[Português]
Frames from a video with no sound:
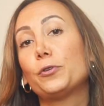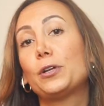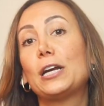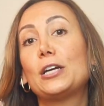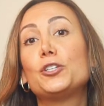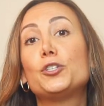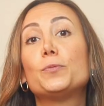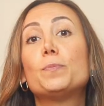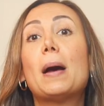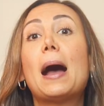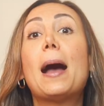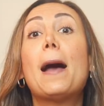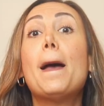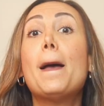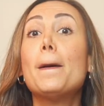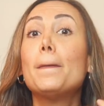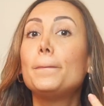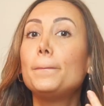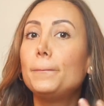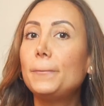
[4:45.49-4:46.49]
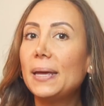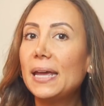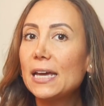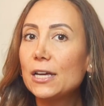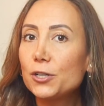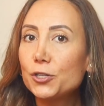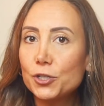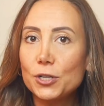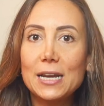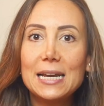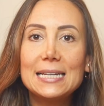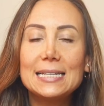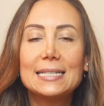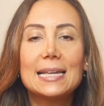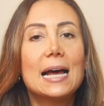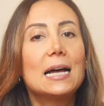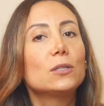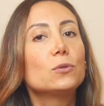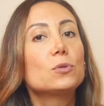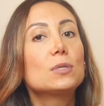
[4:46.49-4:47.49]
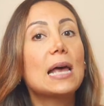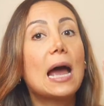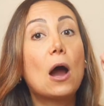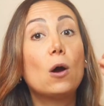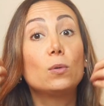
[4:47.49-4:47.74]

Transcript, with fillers: Florais de bar personalizados,